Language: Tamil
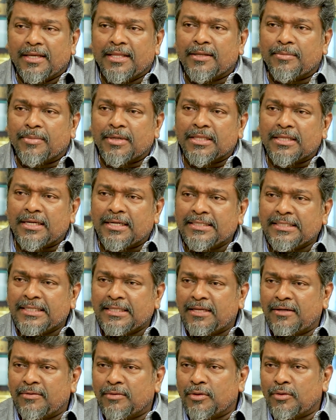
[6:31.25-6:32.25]
இந்த படத்தை
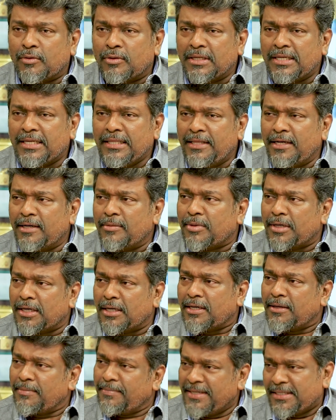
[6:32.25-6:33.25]
அஜய் தேவகனோட ஹிந்தியில்
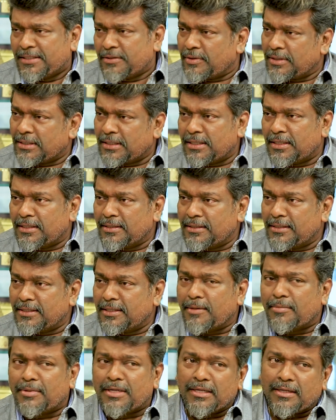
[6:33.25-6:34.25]
பண்ணலான்னு பேச்சுவார்த்தை
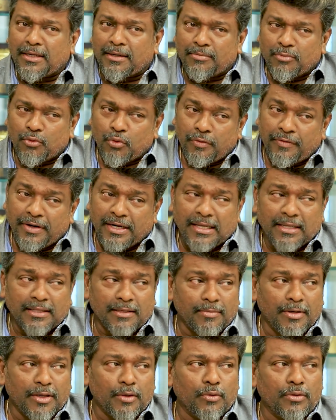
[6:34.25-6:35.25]
நடந்துட்டுருக்கு ஒரு ஒருவேளை
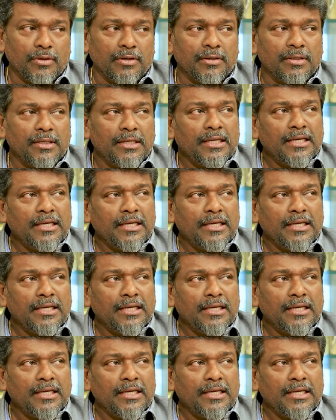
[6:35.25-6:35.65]
அந்த மாதிரி ஒரு